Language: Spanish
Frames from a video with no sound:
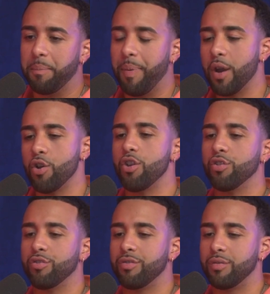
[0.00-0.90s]
pero yo,
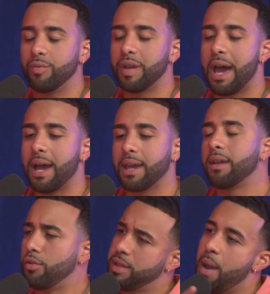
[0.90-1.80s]
o sea, que
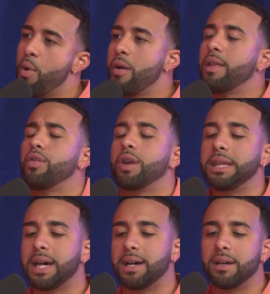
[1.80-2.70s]
lo estábamos hablando
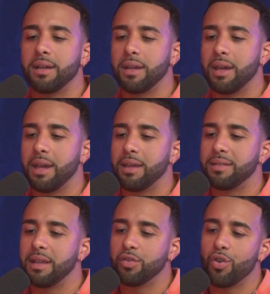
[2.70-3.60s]
ahorita, mm. eh,
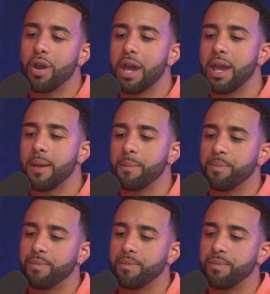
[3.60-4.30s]
siento que.